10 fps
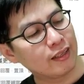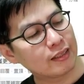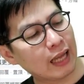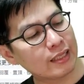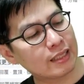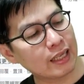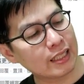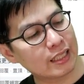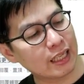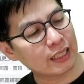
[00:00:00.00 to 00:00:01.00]
但这
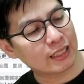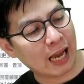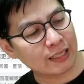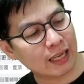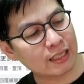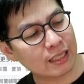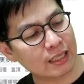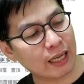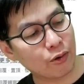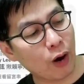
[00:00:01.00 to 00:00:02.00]
一切的假象只是
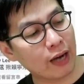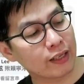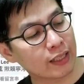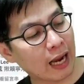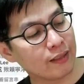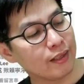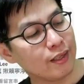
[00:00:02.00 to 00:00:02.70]
给外人看。